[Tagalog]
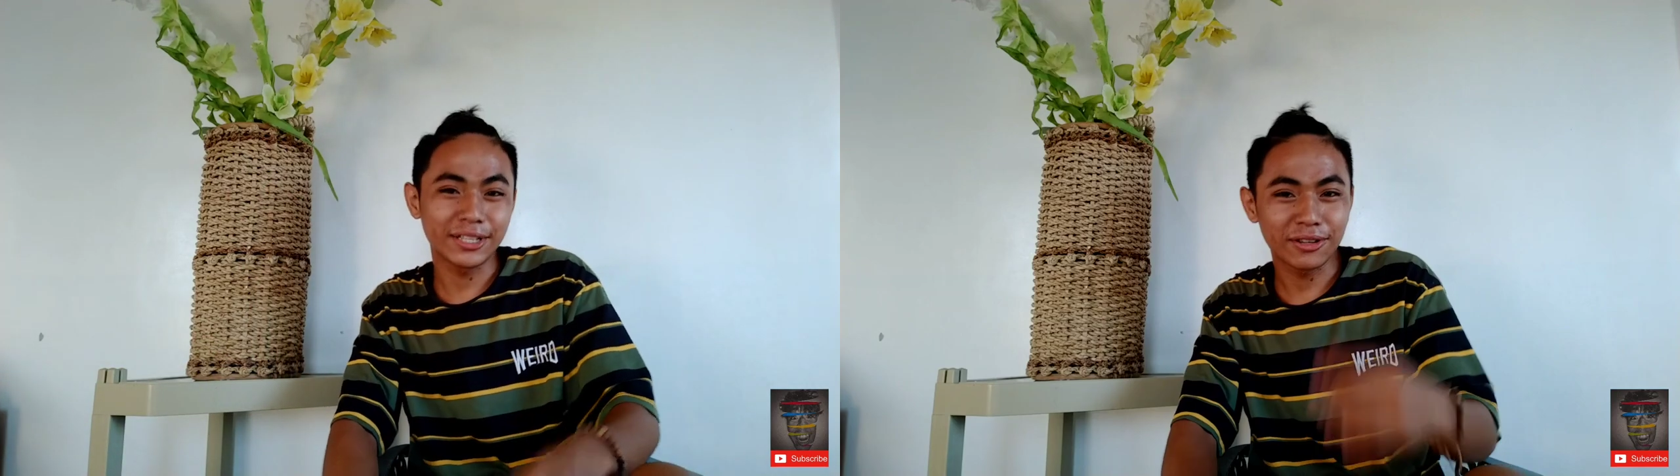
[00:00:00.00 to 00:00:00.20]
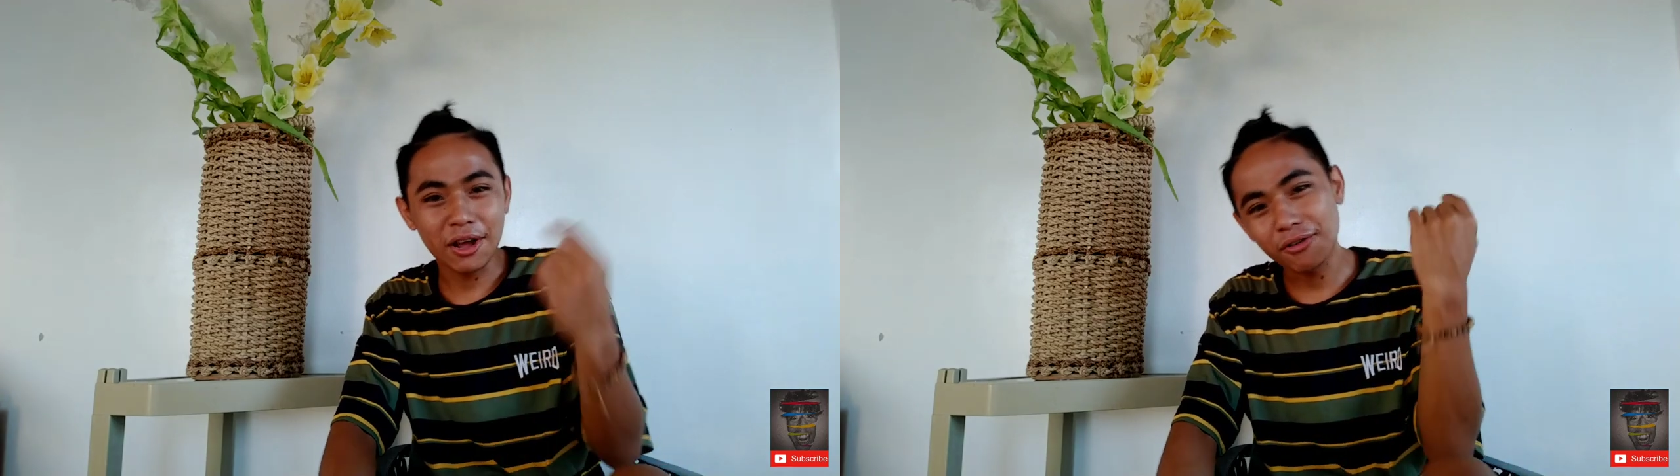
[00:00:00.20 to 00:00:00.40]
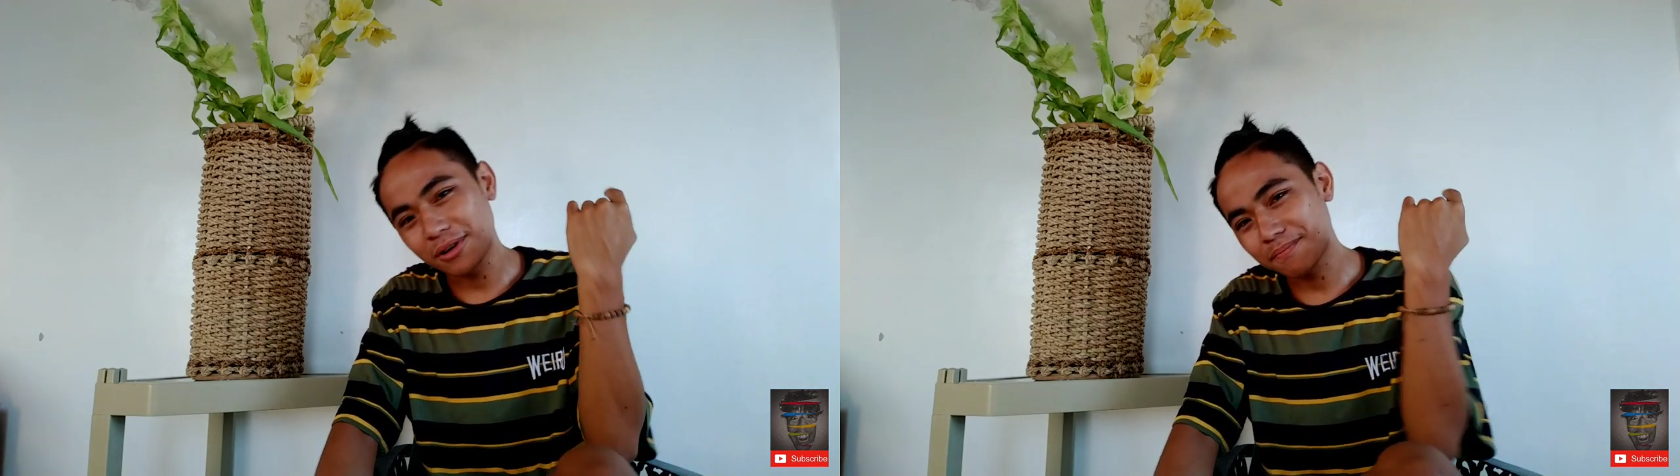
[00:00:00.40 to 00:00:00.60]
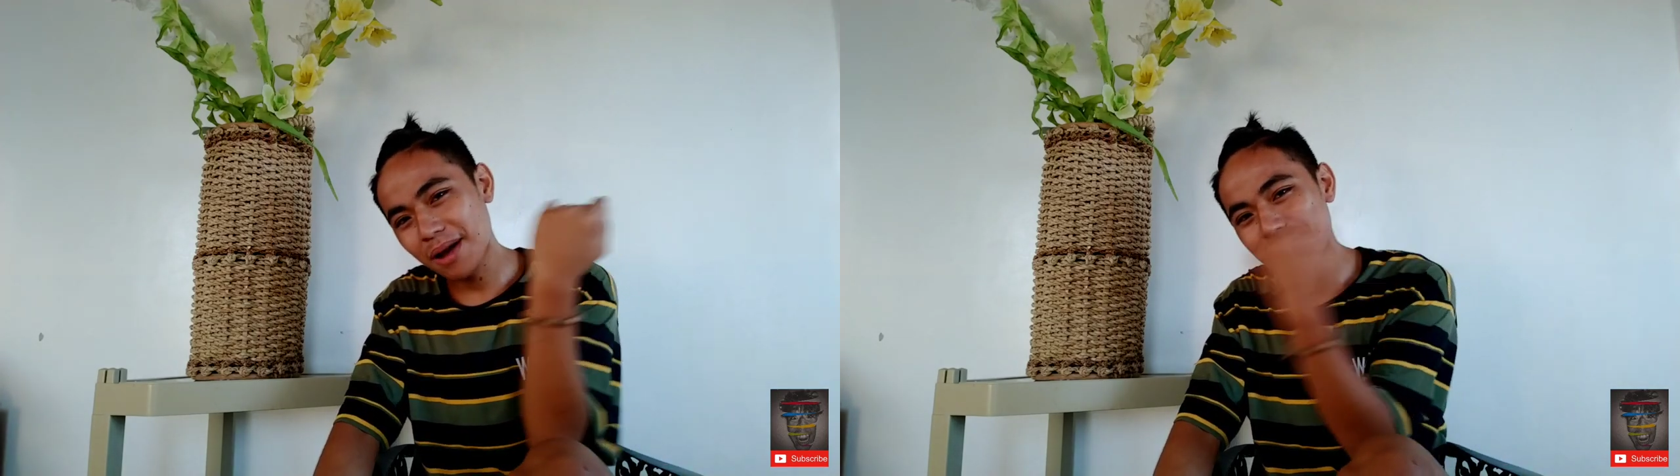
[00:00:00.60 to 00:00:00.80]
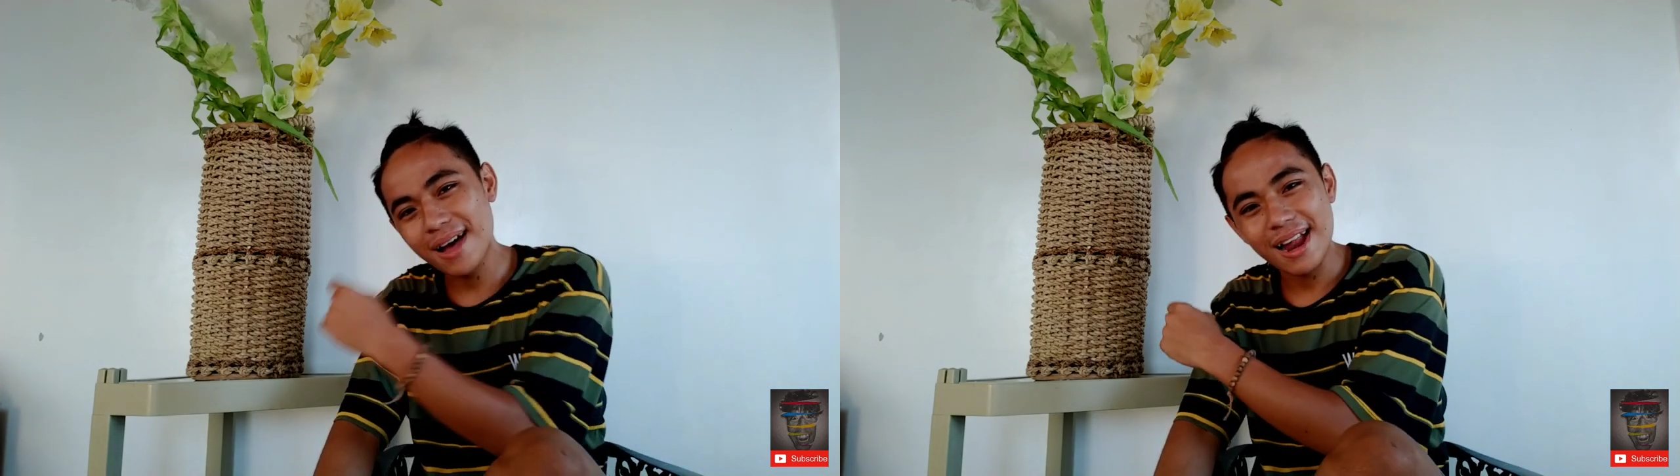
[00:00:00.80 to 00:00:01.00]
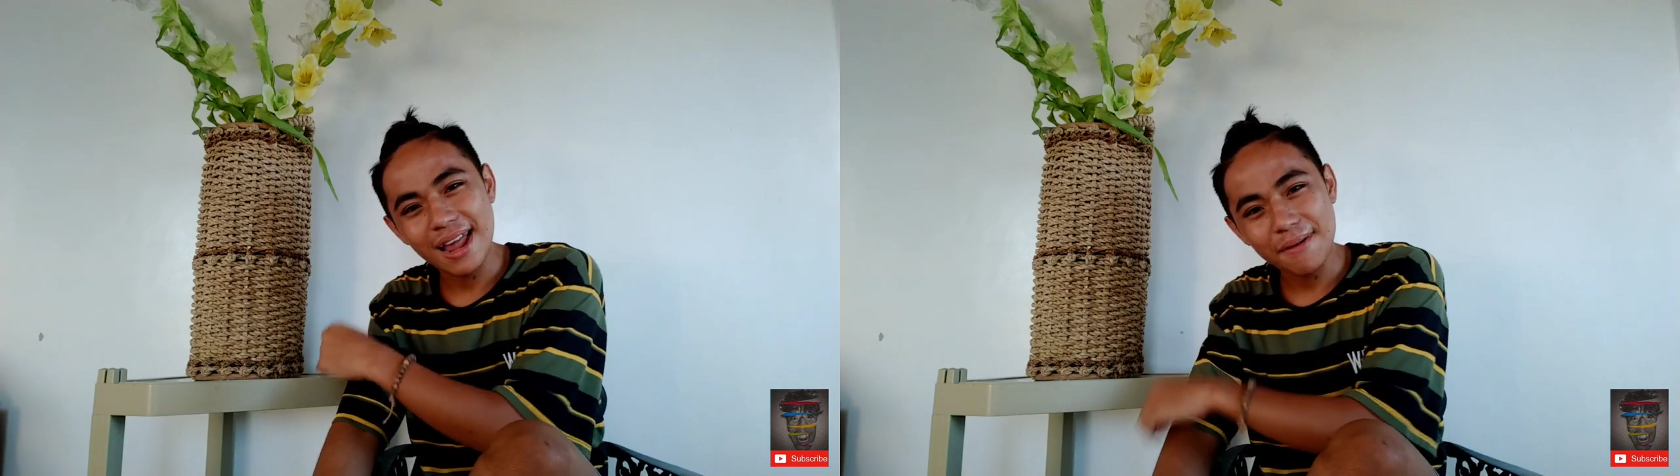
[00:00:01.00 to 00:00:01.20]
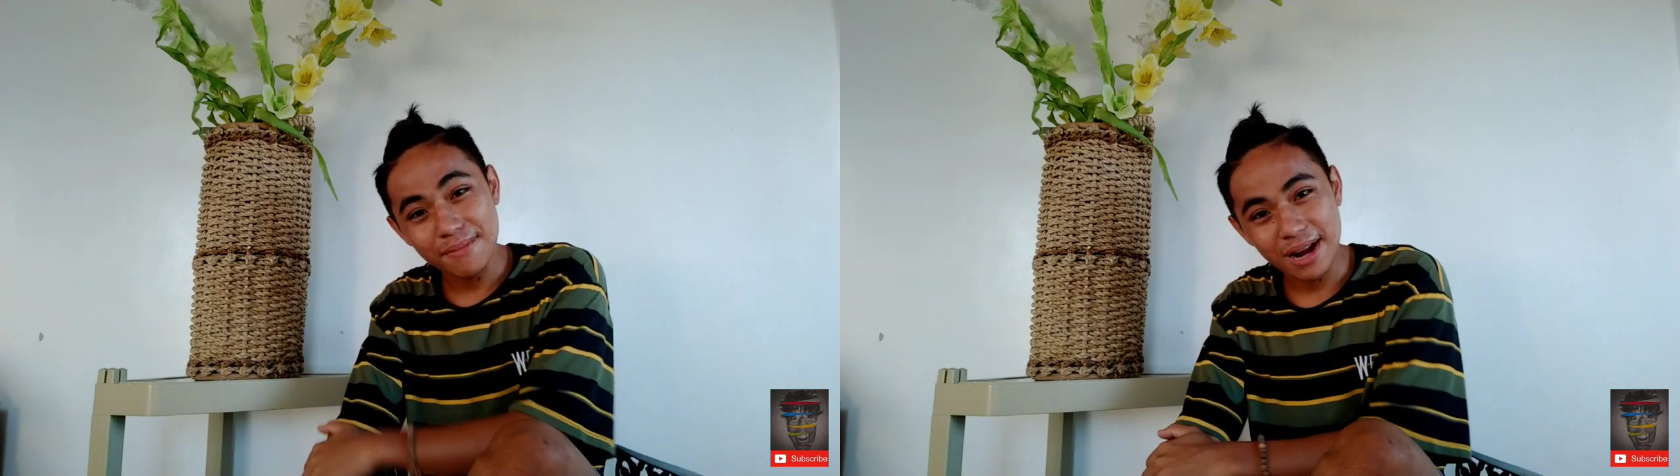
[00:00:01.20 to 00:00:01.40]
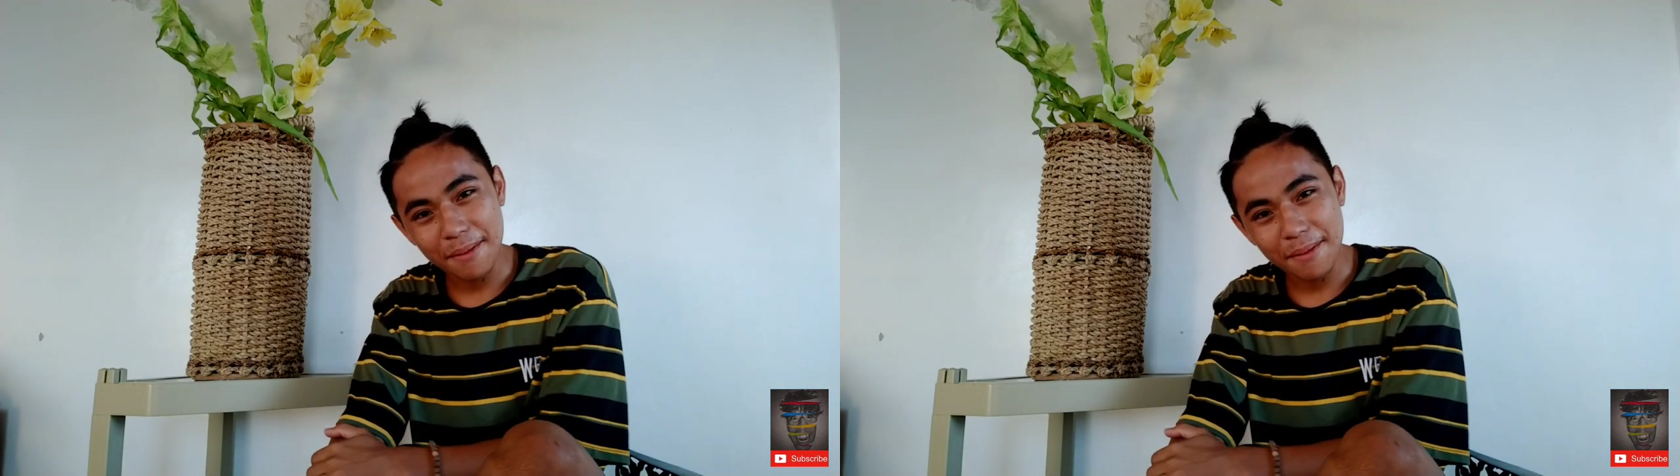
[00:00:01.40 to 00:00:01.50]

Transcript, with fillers: dito na ako nagpapaalam.